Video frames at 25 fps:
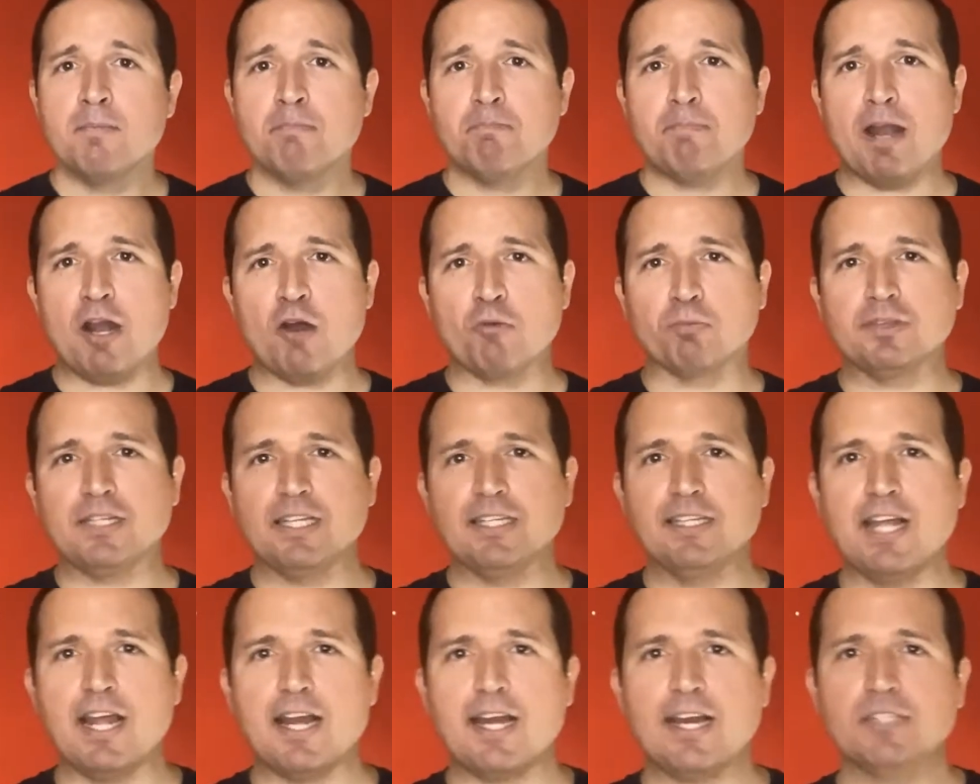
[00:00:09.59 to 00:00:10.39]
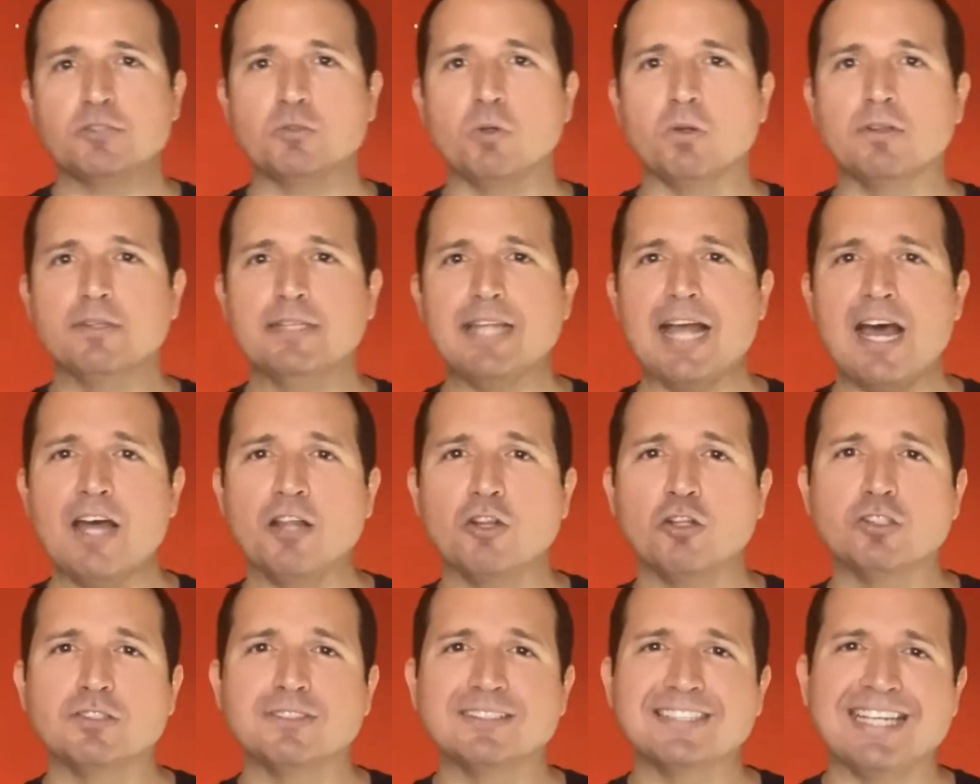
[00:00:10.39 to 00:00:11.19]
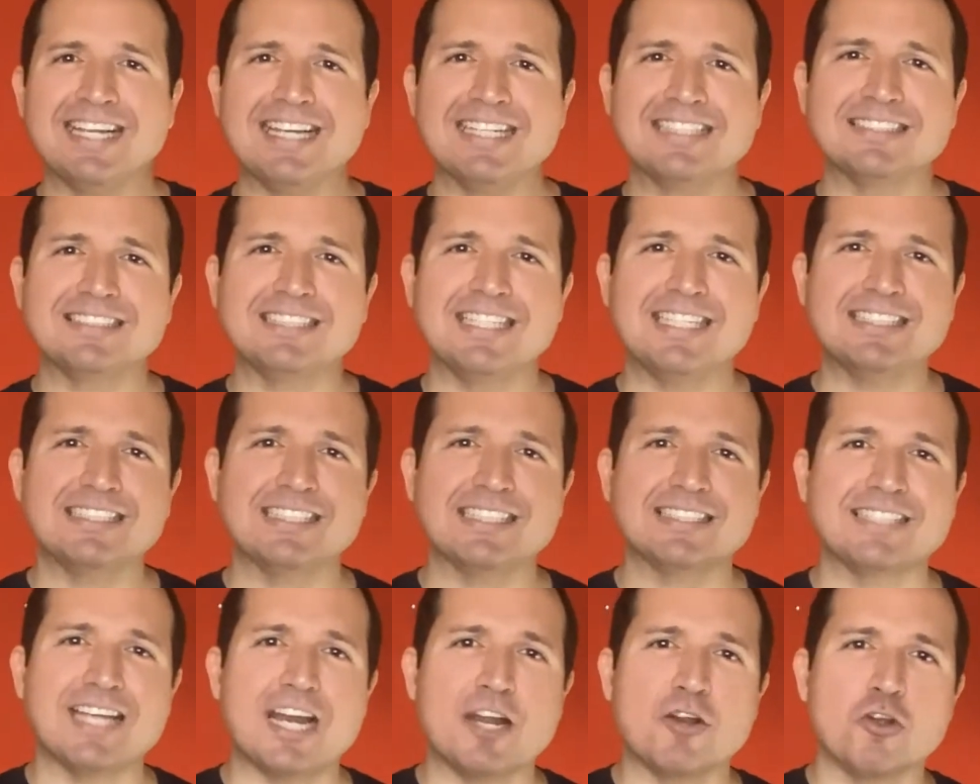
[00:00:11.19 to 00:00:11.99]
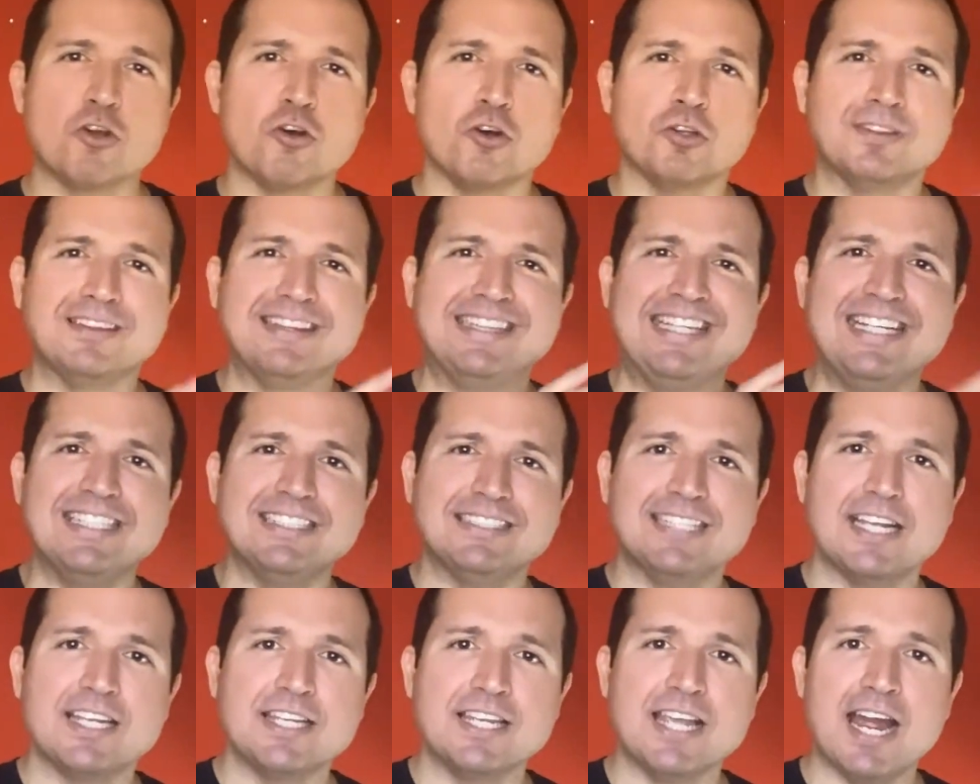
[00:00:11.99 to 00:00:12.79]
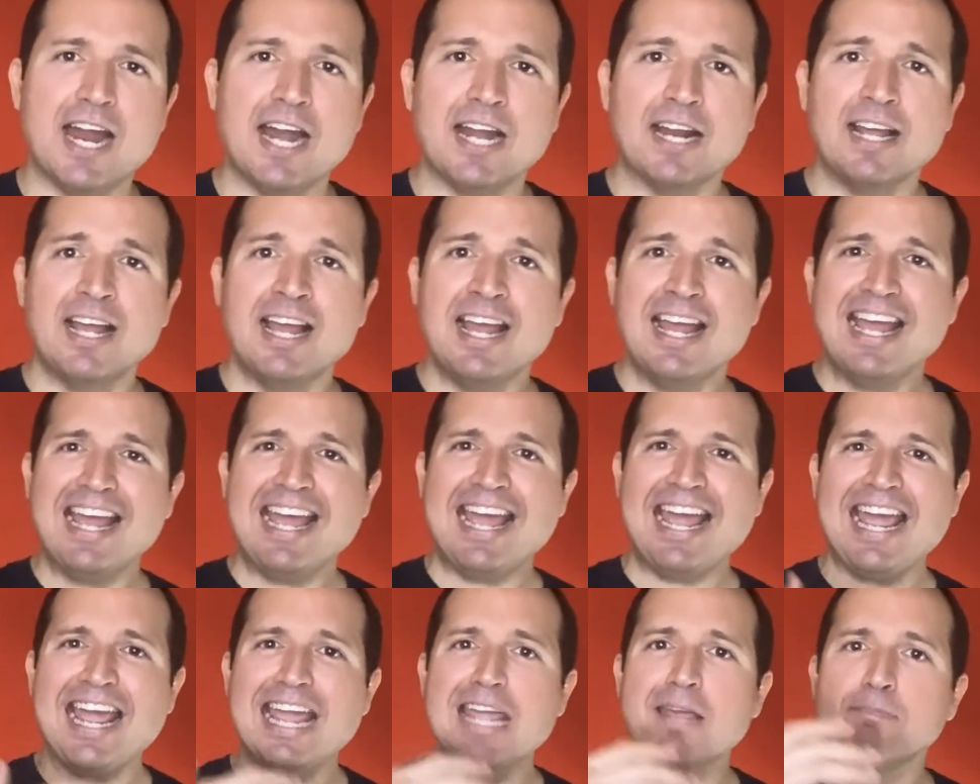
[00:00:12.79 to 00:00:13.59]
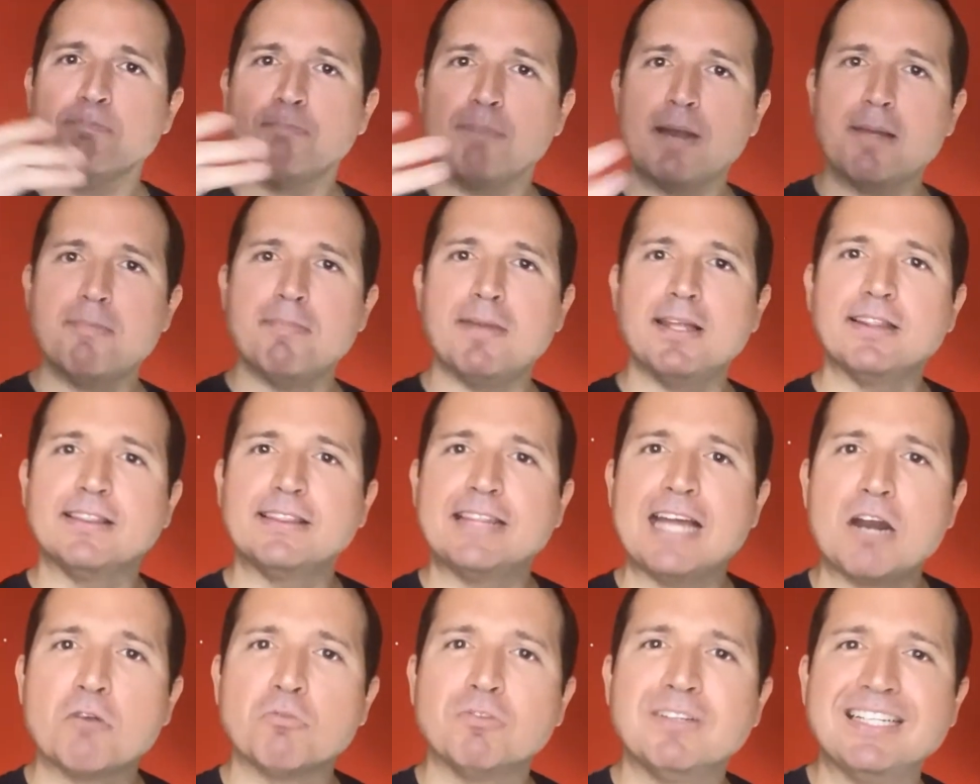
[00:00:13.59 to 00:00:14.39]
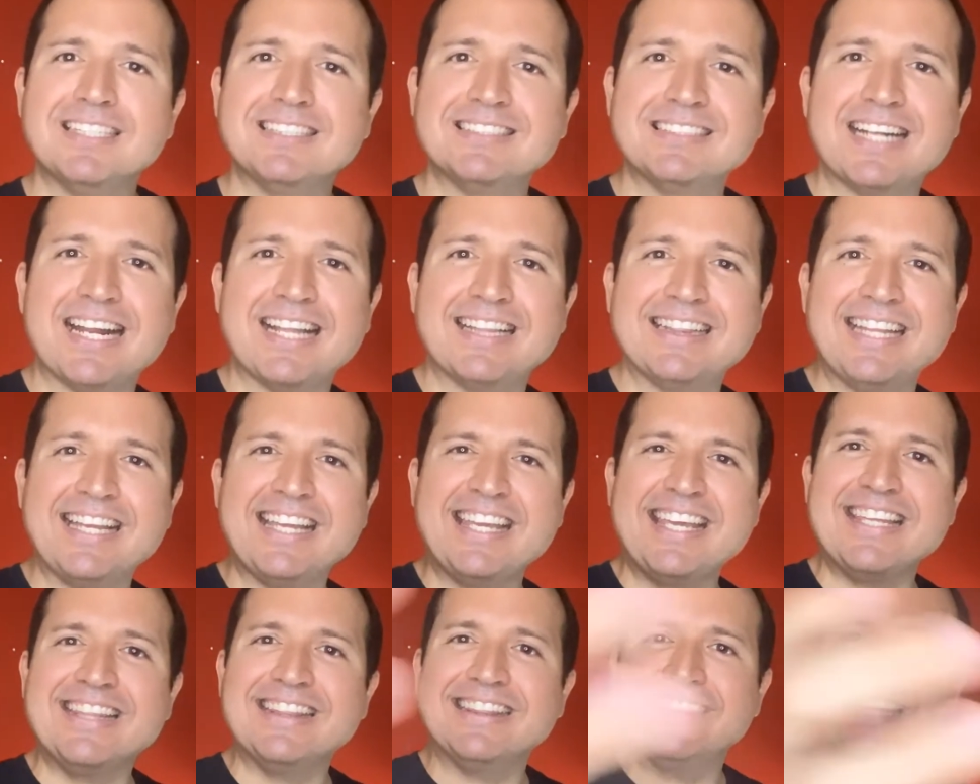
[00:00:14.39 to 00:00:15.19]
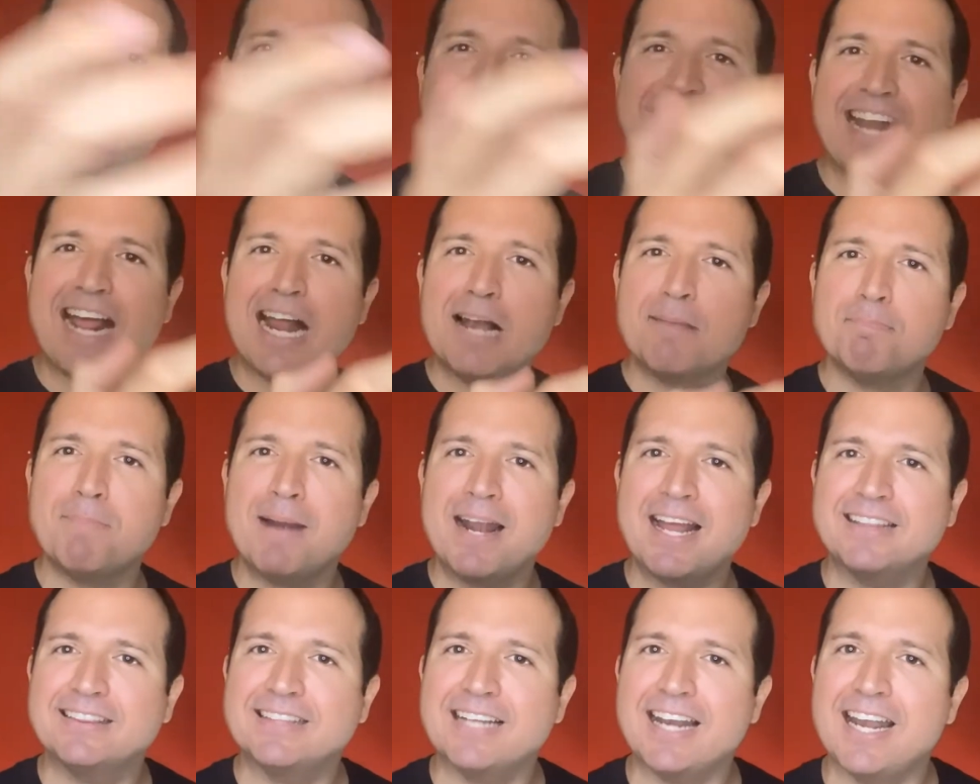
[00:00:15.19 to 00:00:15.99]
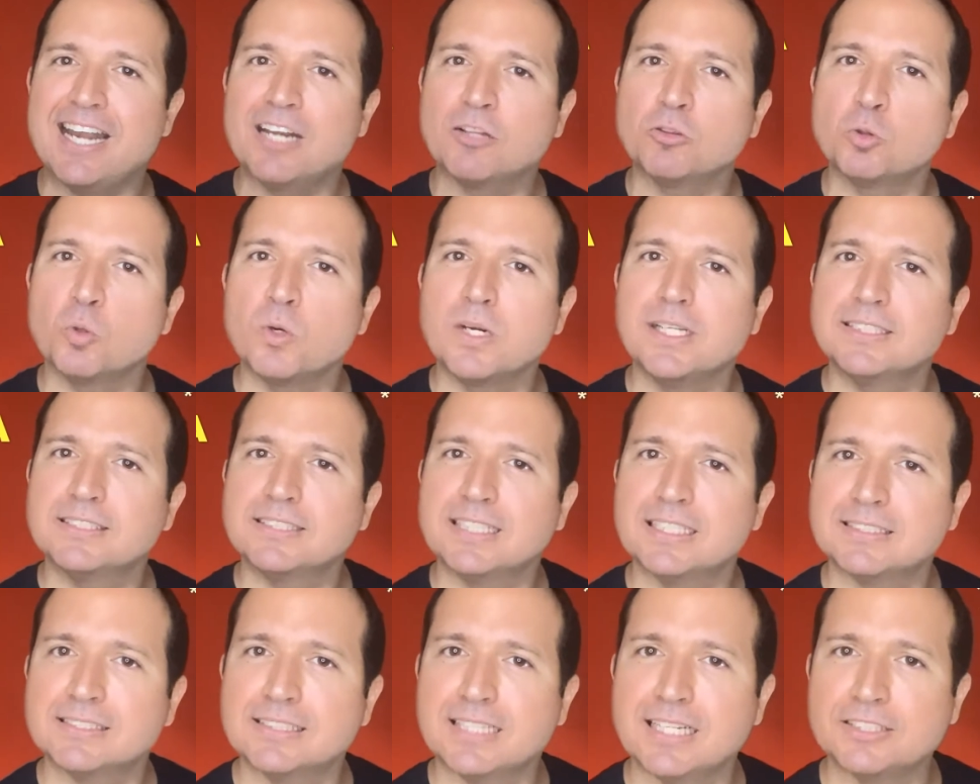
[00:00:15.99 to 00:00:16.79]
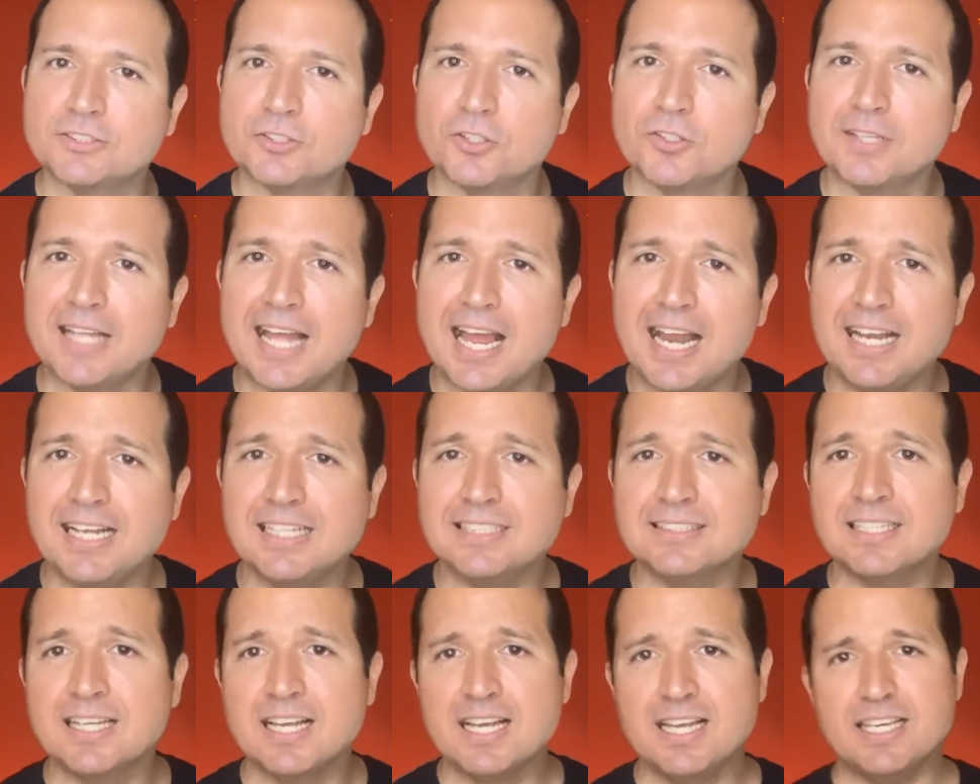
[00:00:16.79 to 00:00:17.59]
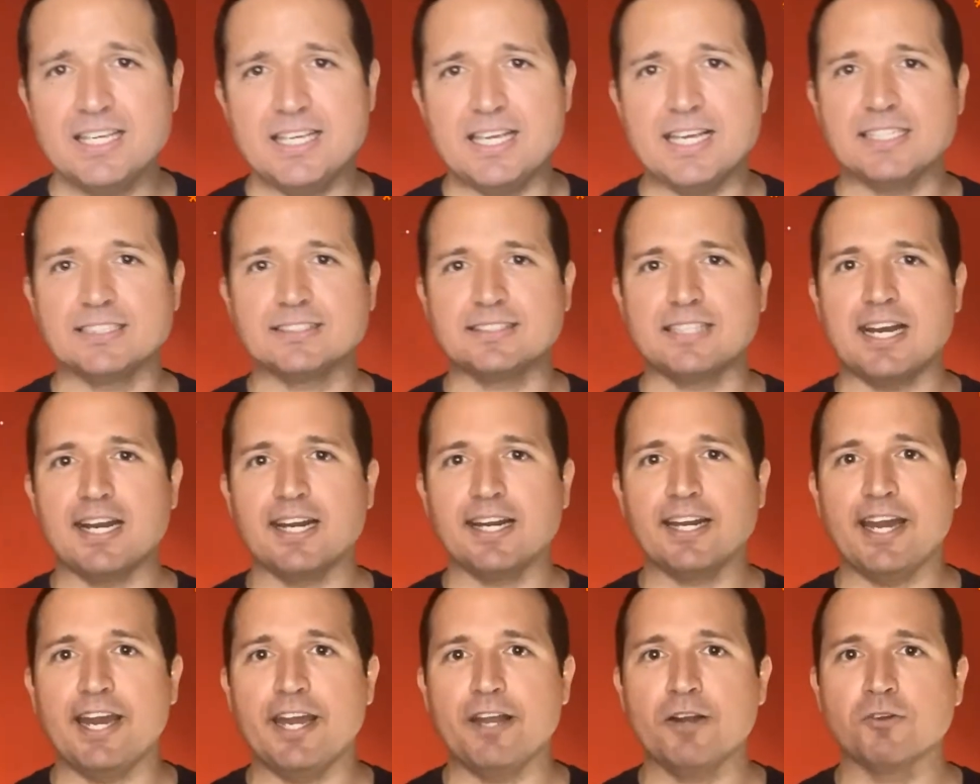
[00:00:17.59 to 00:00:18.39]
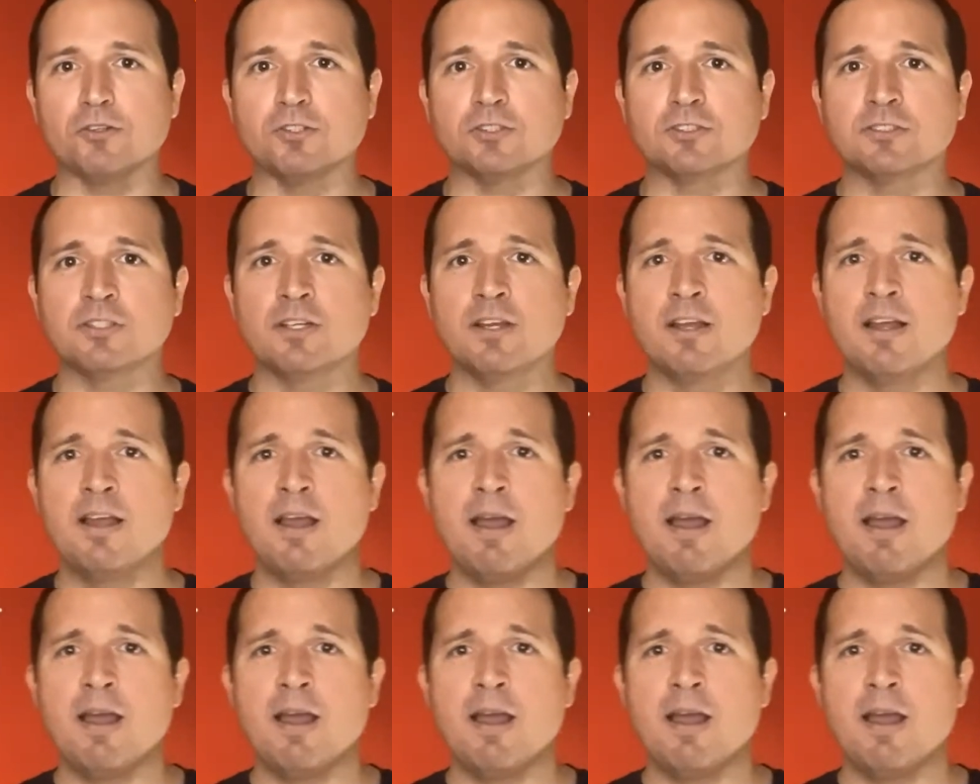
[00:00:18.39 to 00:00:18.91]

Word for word: Para obtener resultados es necesario diseñar e implementar una estrategia integral para atraer turistas nacionales y extranjeros.